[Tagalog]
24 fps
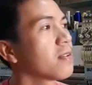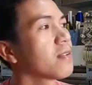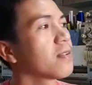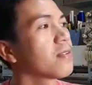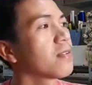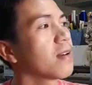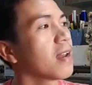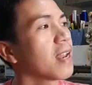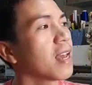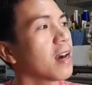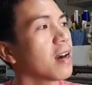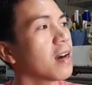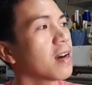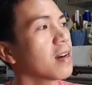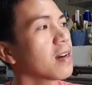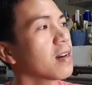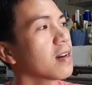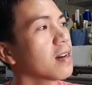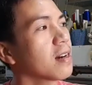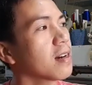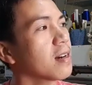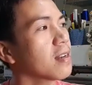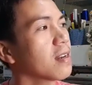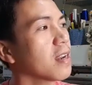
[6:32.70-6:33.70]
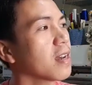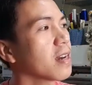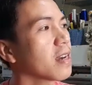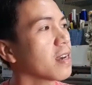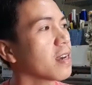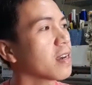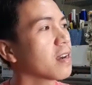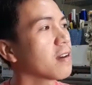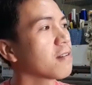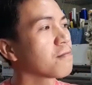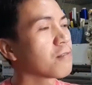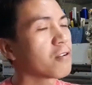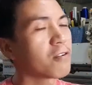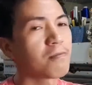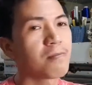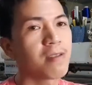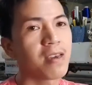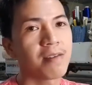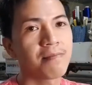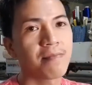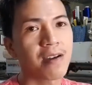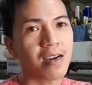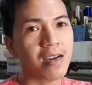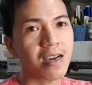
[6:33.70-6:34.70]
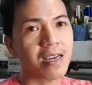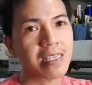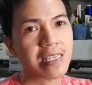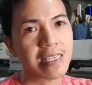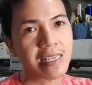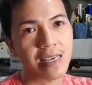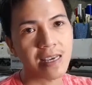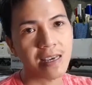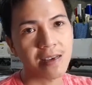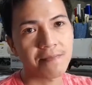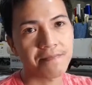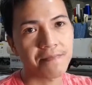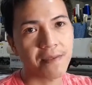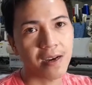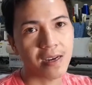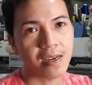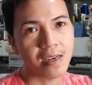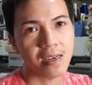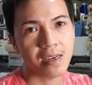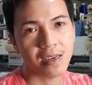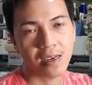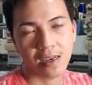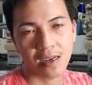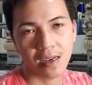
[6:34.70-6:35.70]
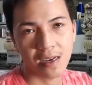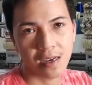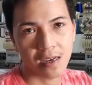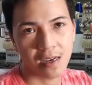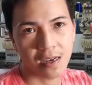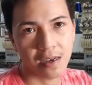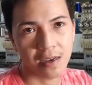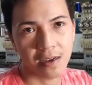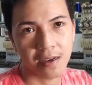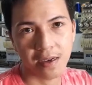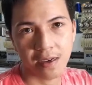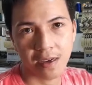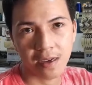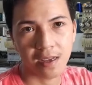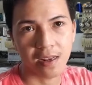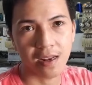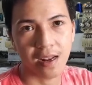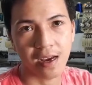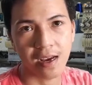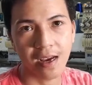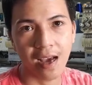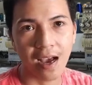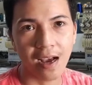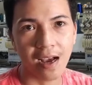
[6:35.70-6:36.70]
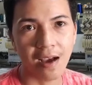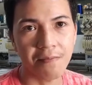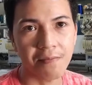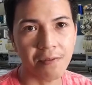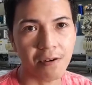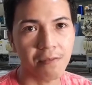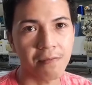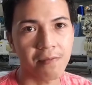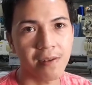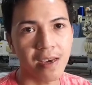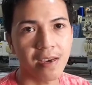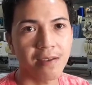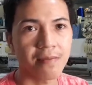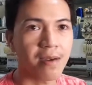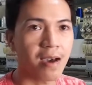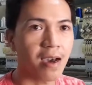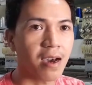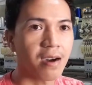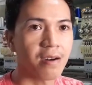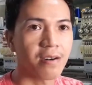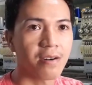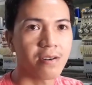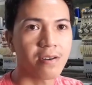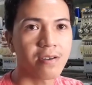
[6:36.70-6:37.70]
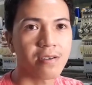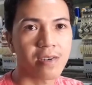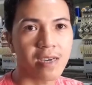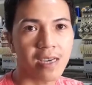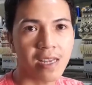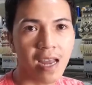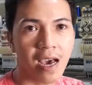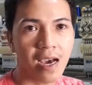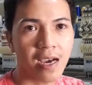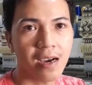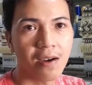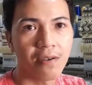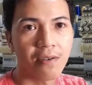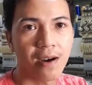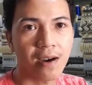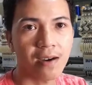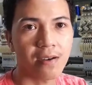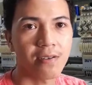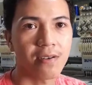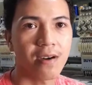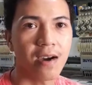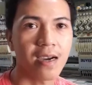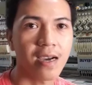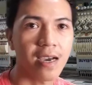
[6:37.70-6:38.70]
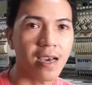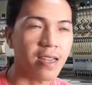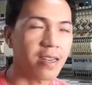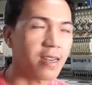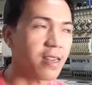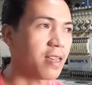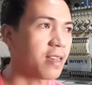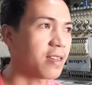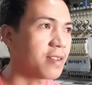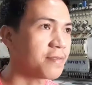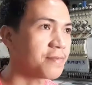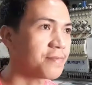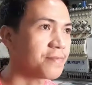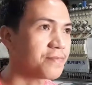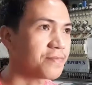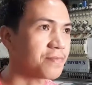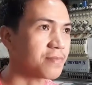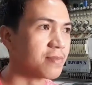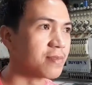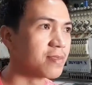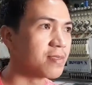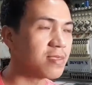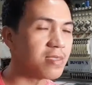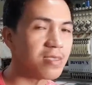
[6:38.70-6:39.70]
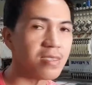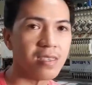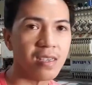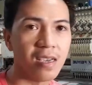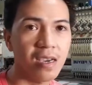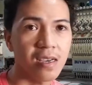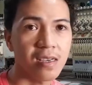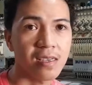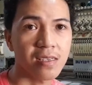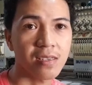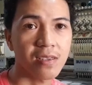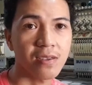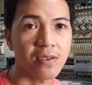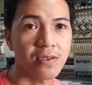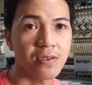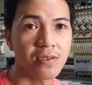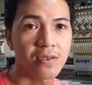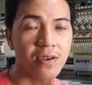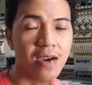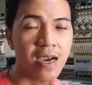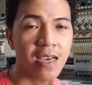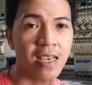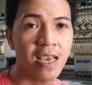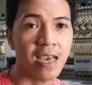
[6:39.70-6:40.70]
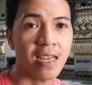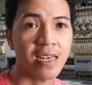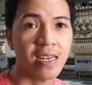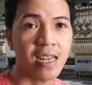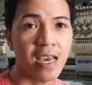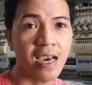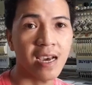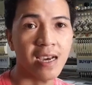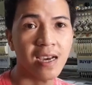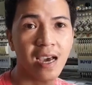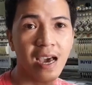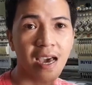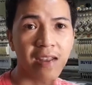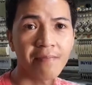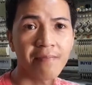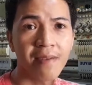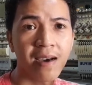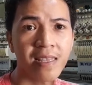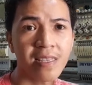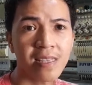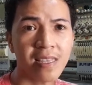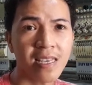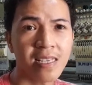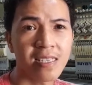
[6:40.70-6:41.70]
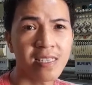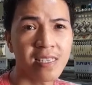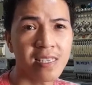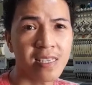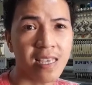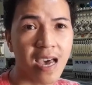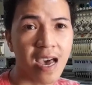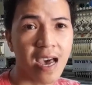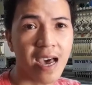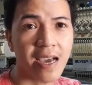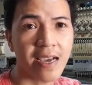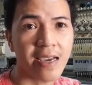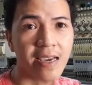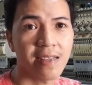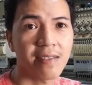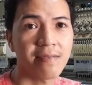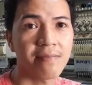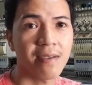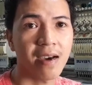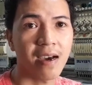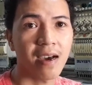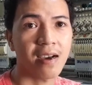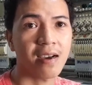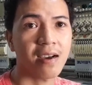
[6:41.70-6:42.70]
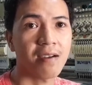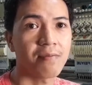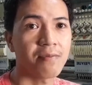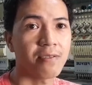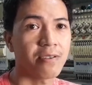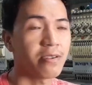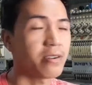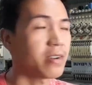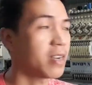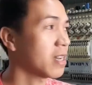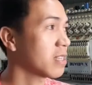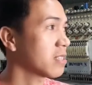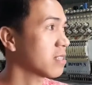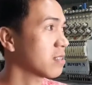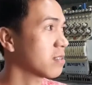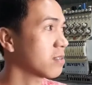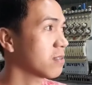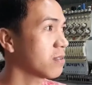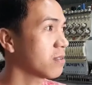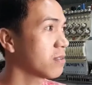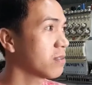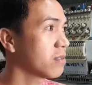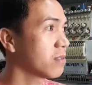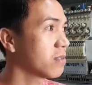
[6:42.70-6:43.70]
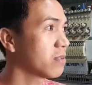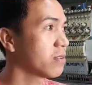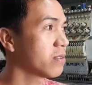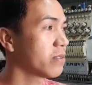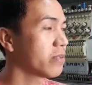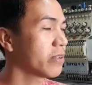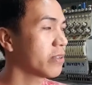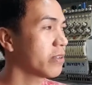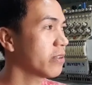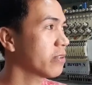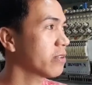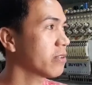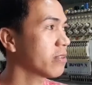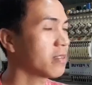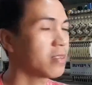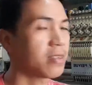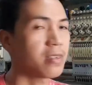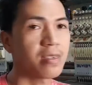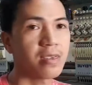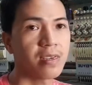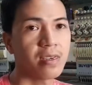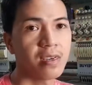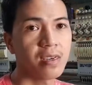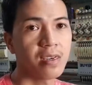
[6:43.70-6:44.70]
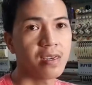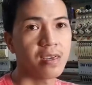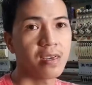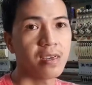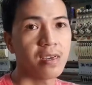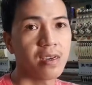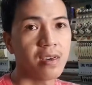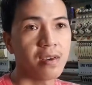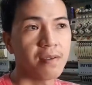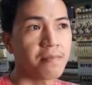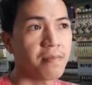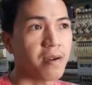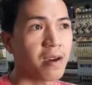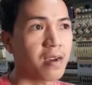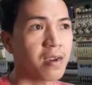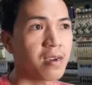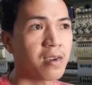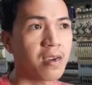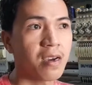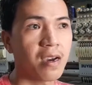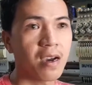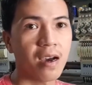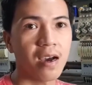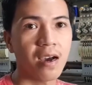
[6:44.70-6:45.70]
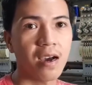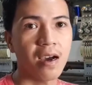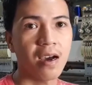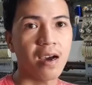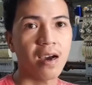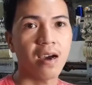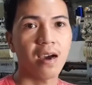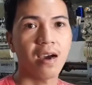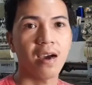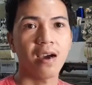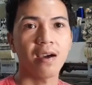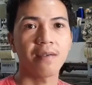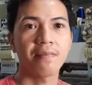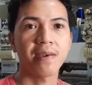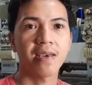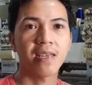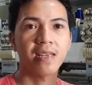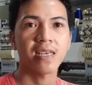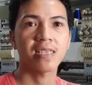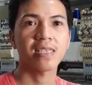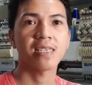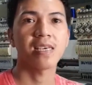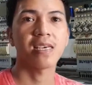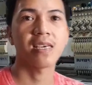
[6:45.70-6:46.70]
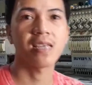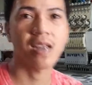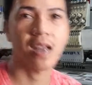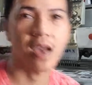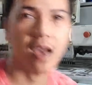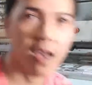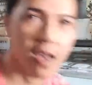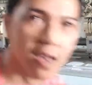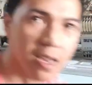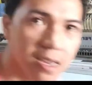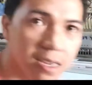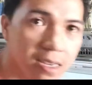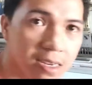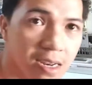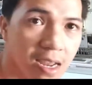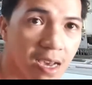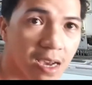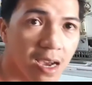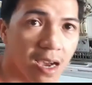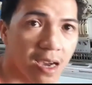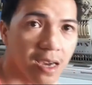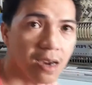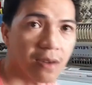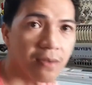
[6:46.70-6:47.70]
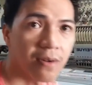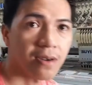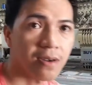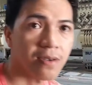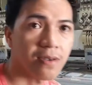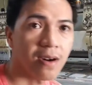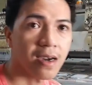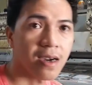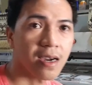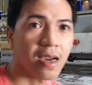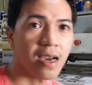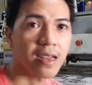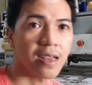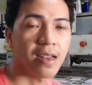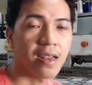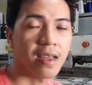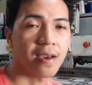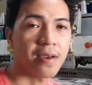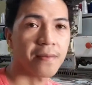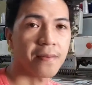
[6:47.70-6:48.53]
walang nagiging problema kasi pag nagkaka problema o ginagawa ko agad so ayan ang advantage sa akin mga kabordas so yun pag uh, may nasira nagagawa ko agad